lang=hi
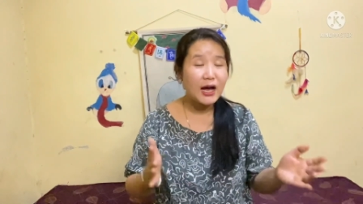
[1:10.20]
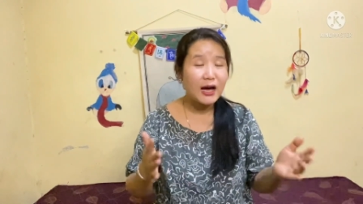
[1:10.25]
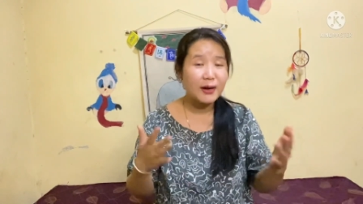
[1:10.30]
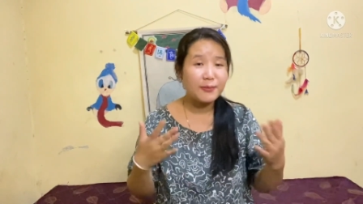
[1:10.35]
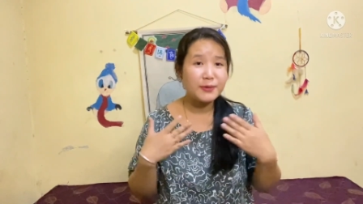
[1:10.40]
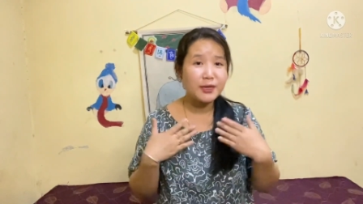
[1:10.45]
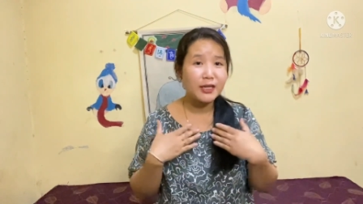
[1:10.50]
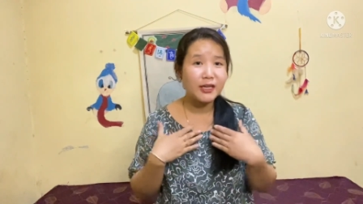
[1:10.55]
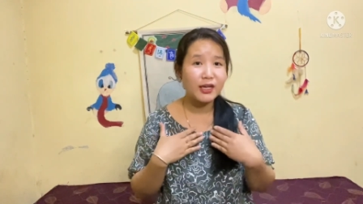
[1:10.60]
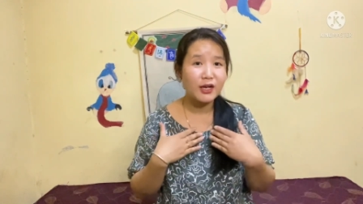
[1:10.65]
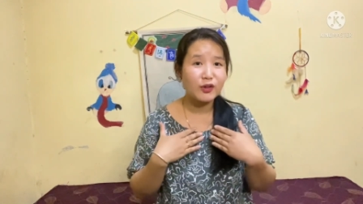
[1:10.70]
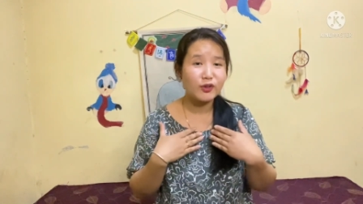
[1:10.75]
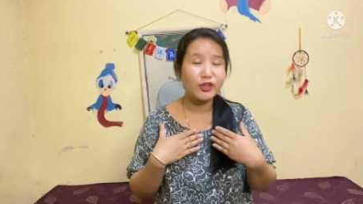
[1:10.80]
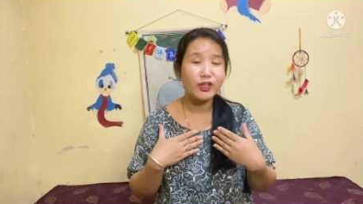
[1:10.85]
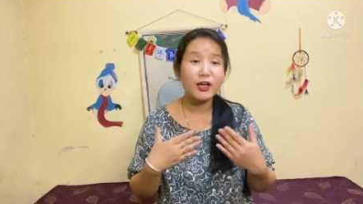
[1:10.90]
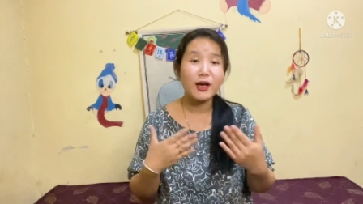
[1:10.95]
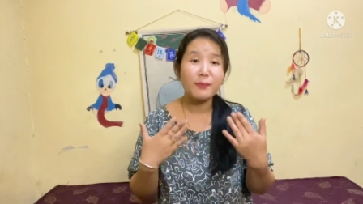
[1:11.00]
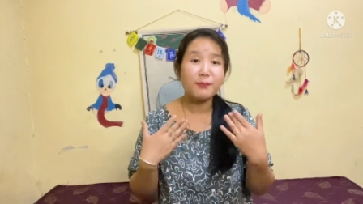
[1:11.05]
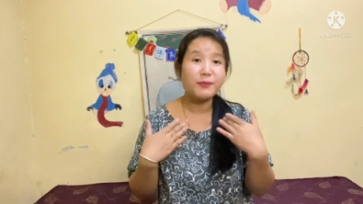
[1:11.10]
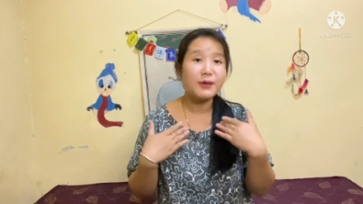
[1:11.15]
हमें क्या
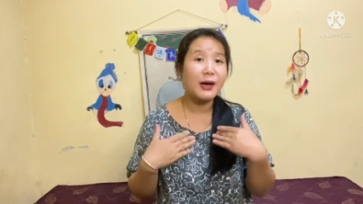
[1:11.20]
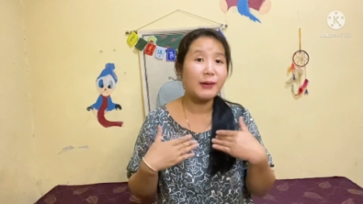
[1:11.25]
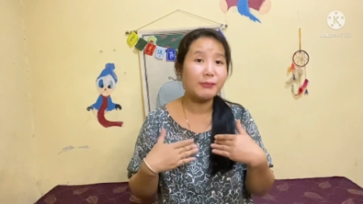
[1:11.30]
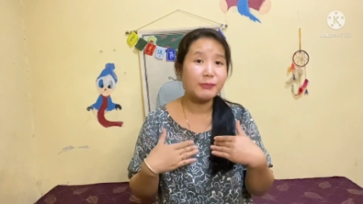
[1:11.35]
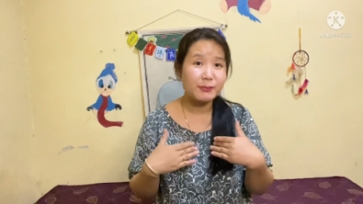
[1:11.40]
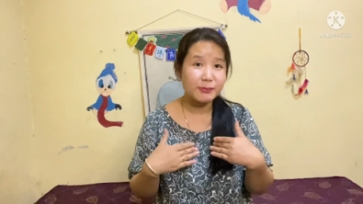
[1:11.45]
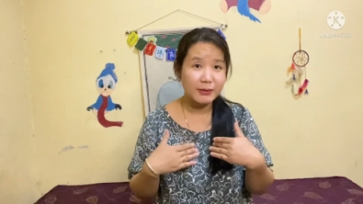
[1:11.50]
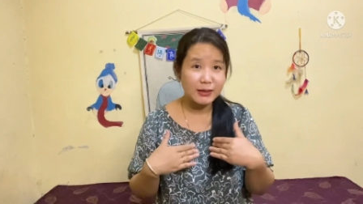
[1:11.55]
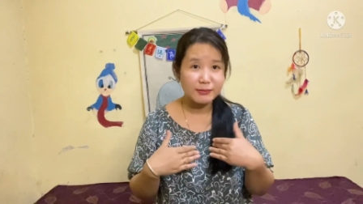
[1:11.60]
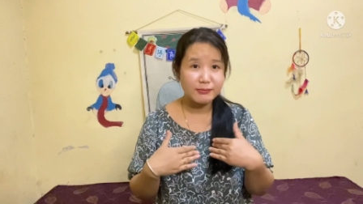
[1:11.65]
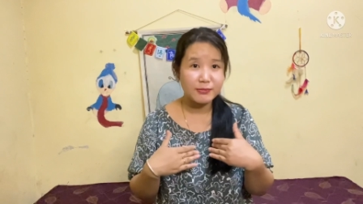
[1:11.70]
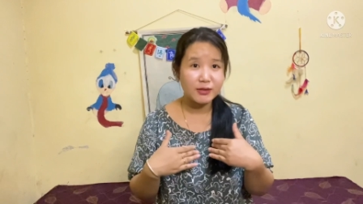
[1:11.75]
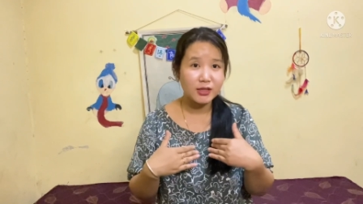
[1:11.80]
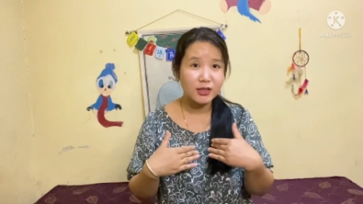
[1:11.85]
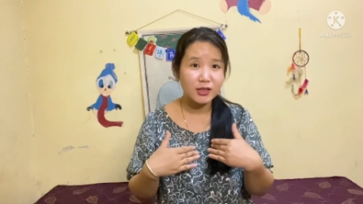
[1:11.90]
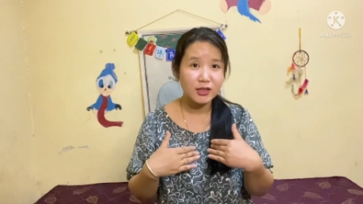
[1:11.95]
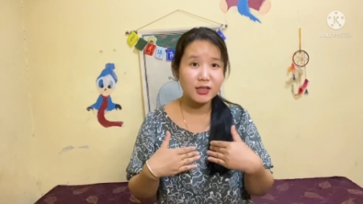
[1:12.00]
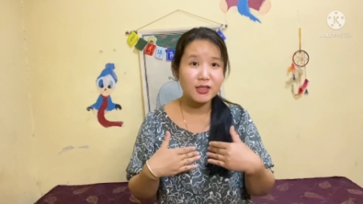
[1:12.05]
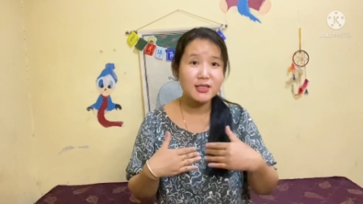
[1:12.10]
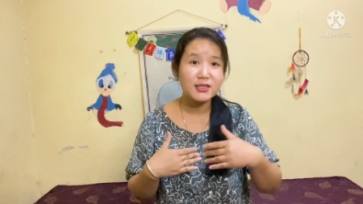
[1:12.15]
होता है अपने आप के बारे में
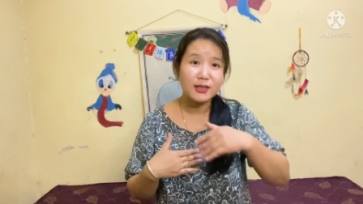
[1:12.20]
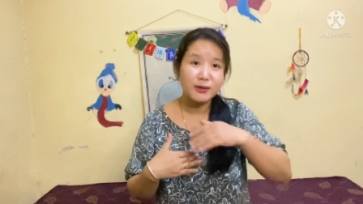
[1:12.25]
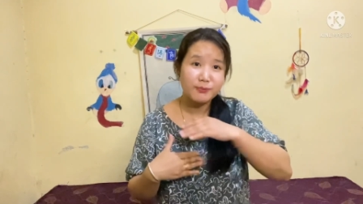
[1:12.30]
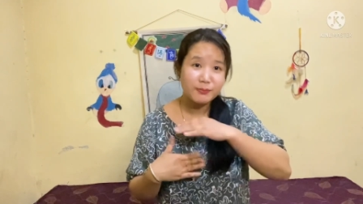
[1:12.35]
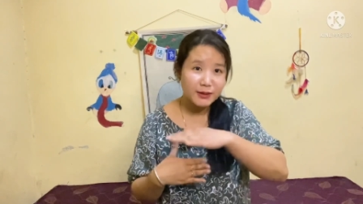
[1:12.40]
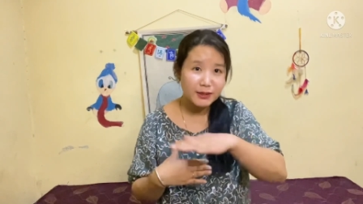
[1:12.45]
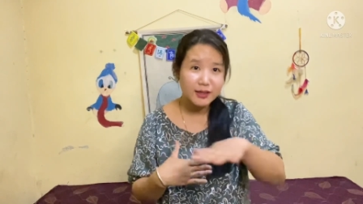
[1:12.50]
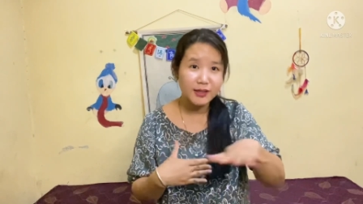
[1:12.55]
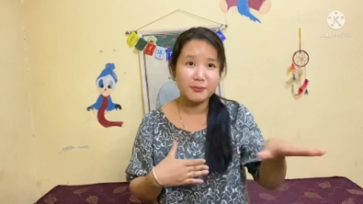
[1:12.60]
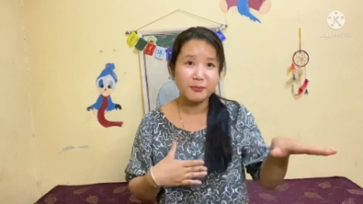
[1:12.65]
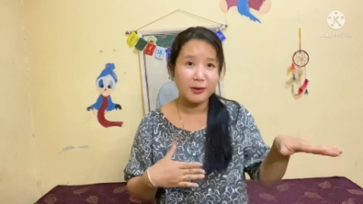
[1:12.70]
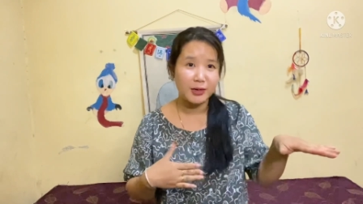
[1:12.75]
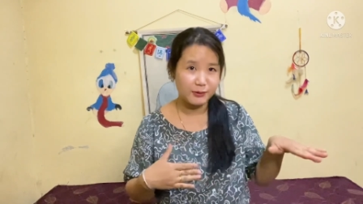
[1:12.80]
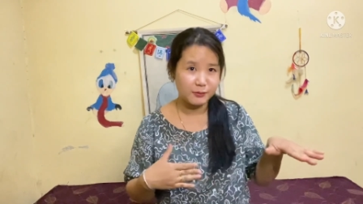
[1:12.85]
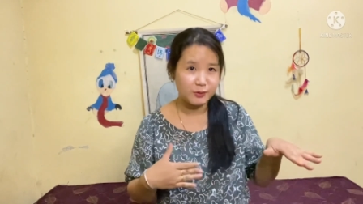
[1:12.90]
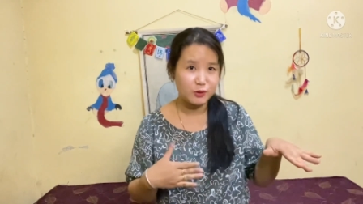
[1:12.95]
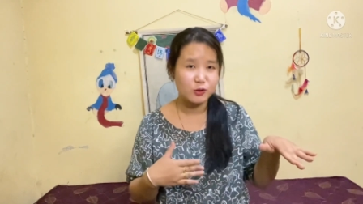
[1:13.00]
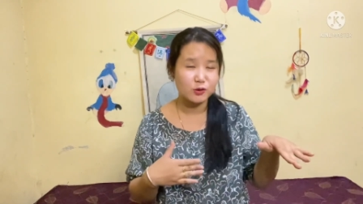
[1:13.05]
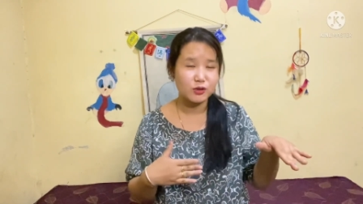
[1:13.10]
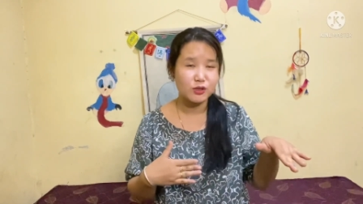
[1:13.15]
नहीं सभी के
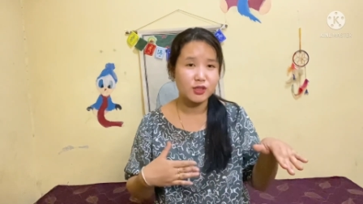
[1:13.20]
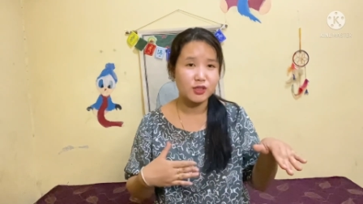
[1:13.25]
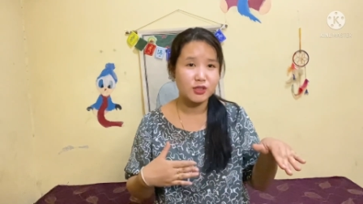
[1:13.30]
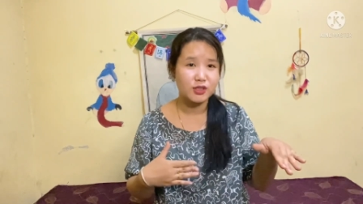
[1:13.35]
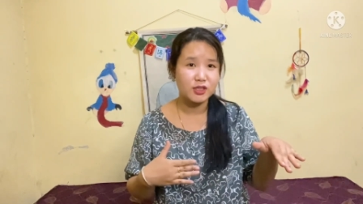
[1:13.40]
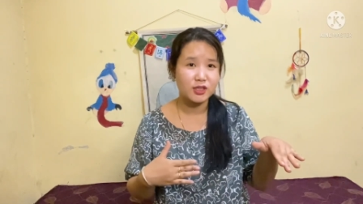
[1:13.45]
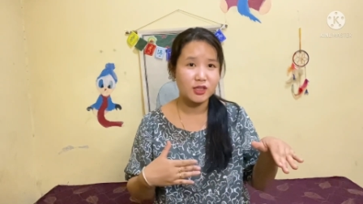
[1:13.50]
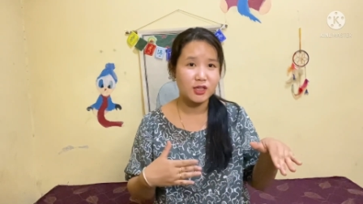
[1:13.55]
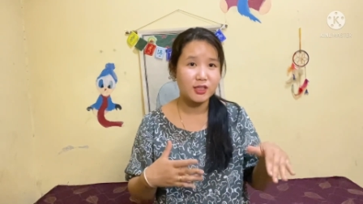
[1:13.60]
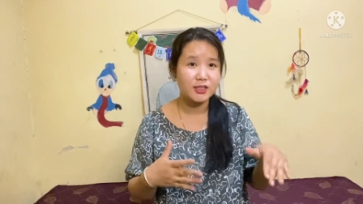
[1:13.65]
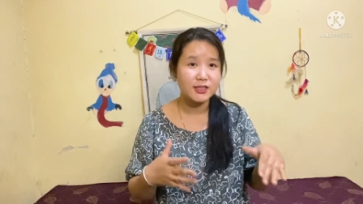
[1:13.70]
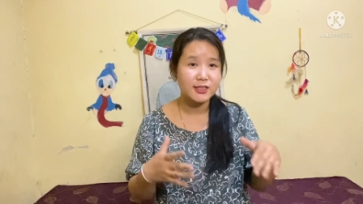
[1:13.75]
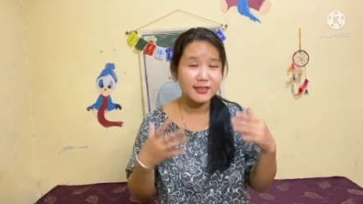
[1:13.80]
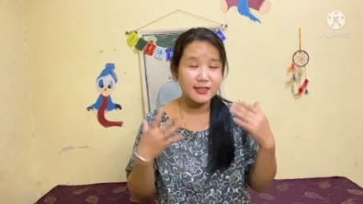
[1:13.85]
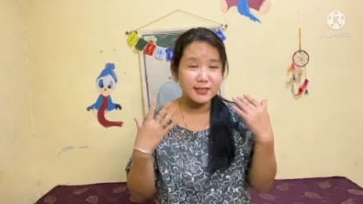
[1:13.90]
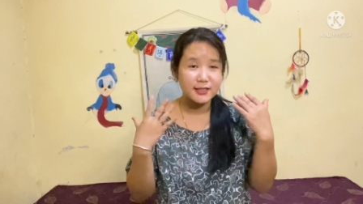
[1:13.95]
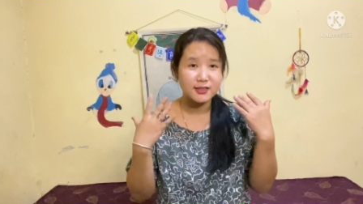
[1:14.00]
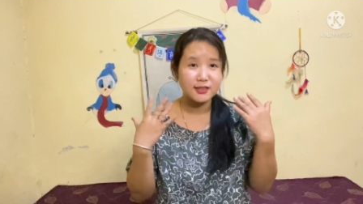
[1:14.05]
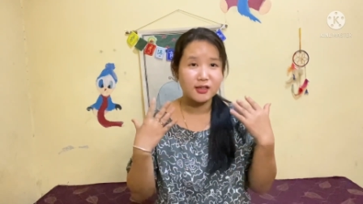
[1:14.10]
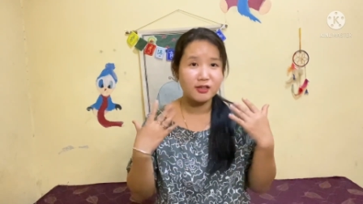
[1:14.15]
बारे में सोचना चाहिए
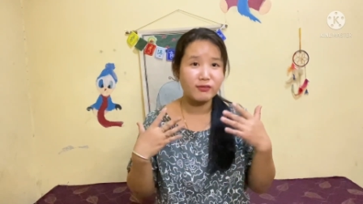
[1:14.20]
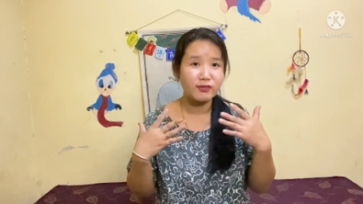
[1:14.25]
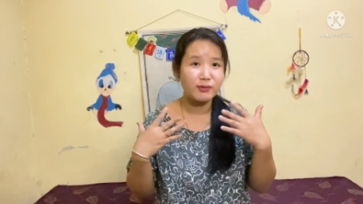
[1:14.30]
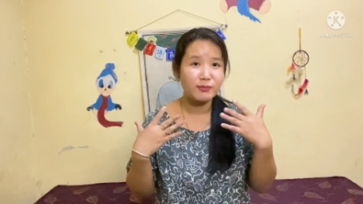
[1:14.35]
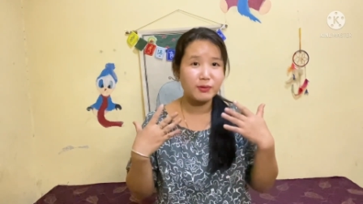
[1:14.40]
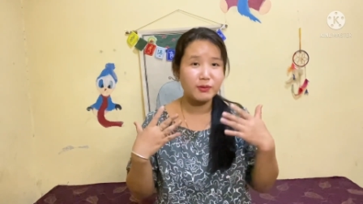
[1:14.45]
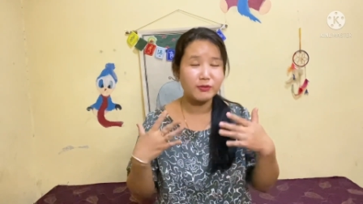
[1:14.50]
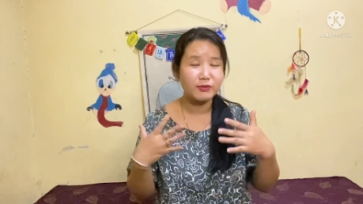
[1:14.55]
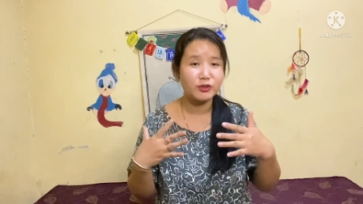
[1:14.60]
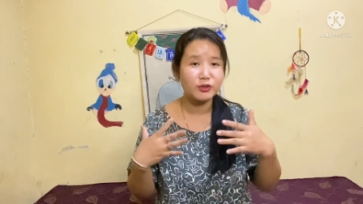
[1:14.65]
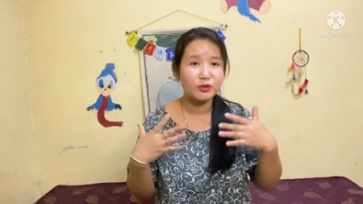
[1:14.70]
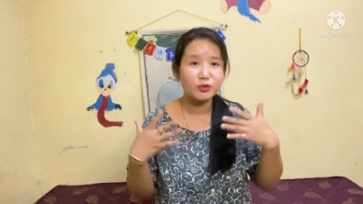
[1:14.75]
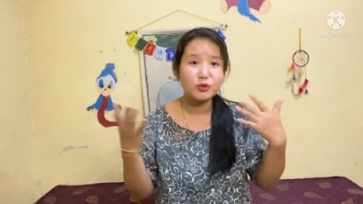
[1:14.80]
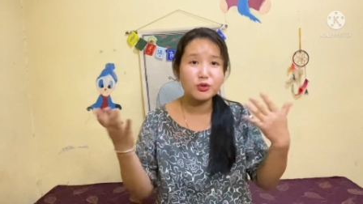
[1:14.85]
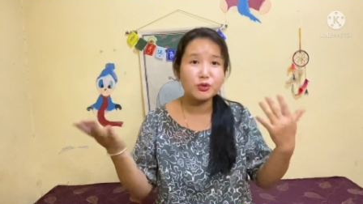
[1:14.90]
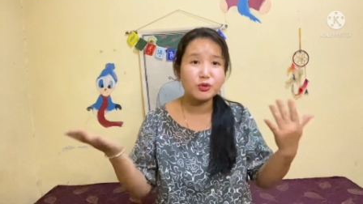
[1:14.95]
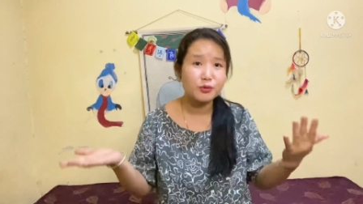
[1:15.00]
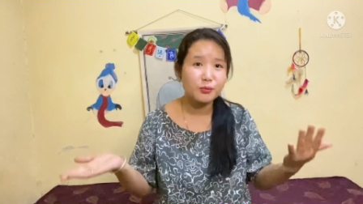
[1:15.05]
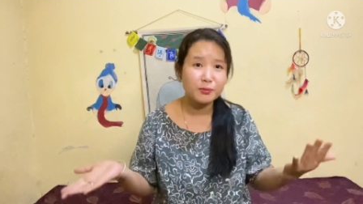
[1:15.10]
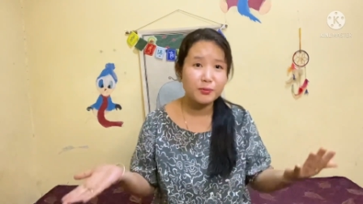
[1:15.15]
जैसे सर्वे भवंतु
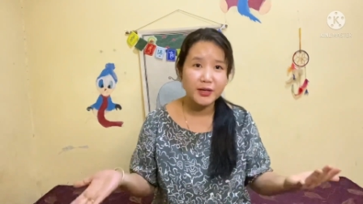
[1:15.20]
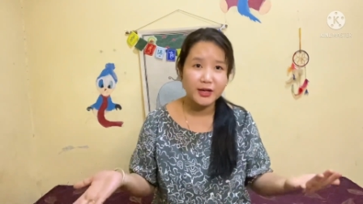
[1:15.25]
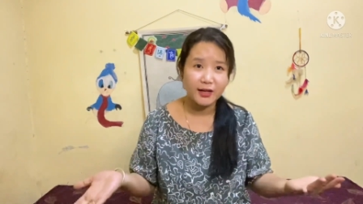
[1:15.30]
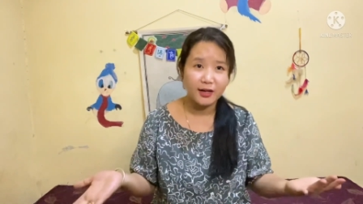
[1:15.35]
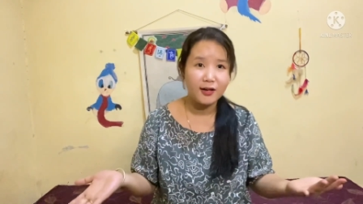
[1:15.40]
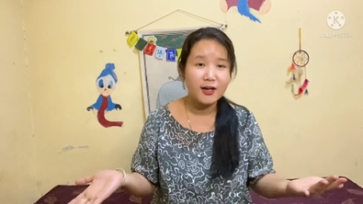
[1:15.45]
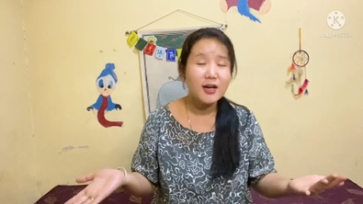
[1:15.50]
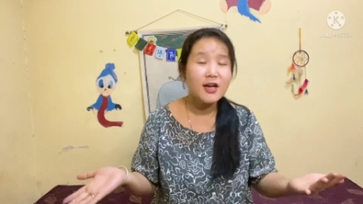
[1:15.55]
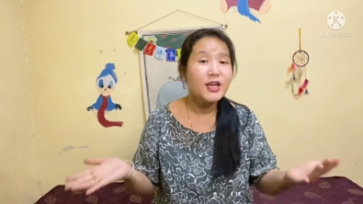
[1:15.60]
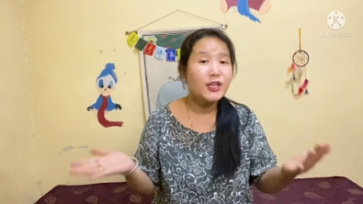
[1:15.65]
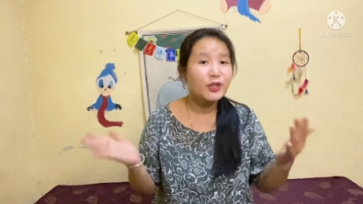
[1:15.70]
सुखमया